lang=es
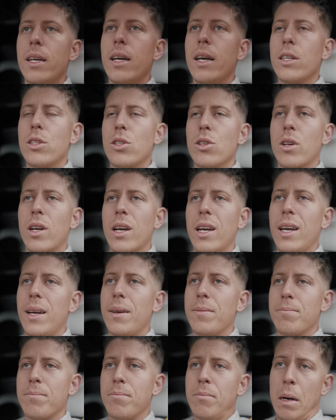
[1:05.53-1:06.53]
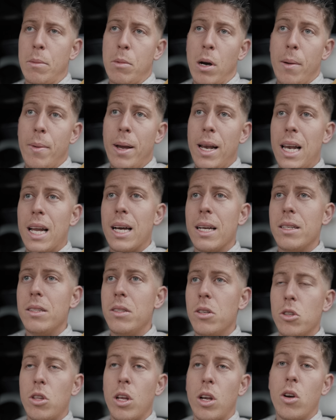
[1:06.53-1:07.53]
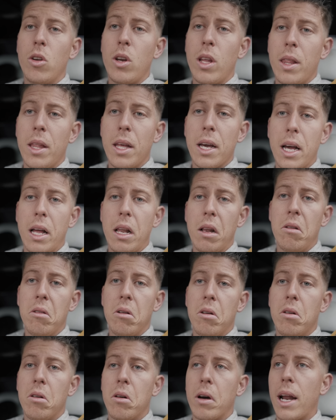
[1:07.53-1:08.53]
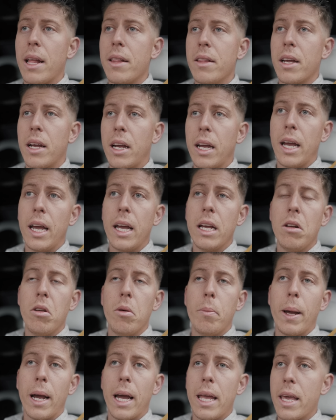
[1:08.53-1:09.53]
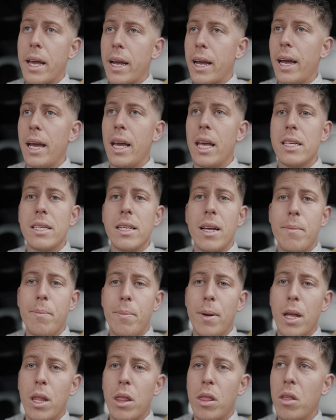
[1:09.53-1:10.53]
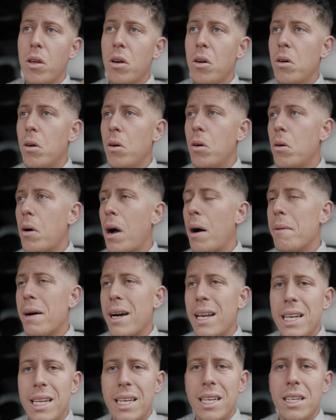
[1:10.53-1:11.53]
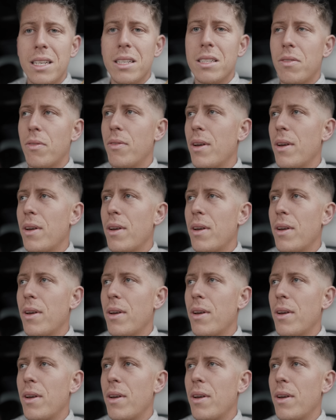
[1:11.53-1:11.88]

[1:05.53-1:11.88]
Eso, que vamos a verla. No tengo ni idea lo grande que es, lo pequeña que es, el precio, avales,